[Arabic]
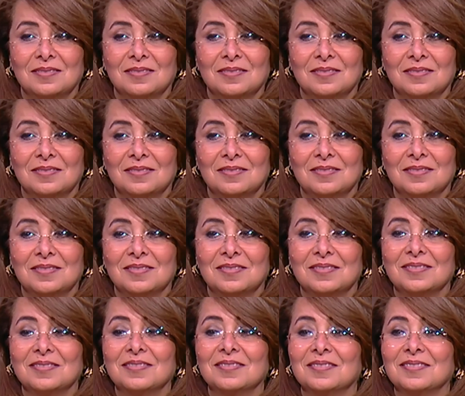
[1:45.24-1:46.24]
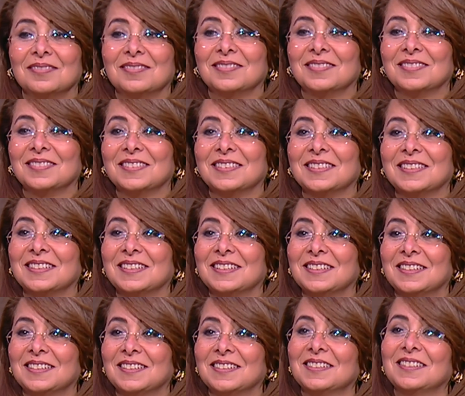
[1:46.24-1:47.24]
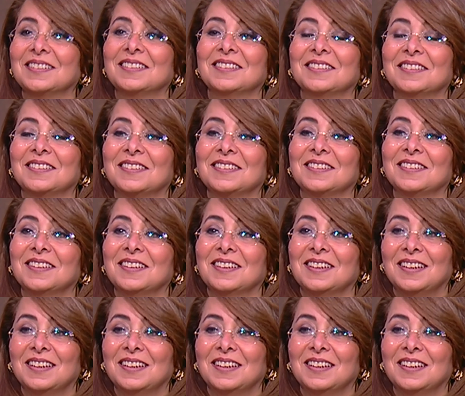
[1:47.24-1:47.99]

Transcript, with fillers: لك ايه مش مشمرين عن السواعد يعني هوانم شويه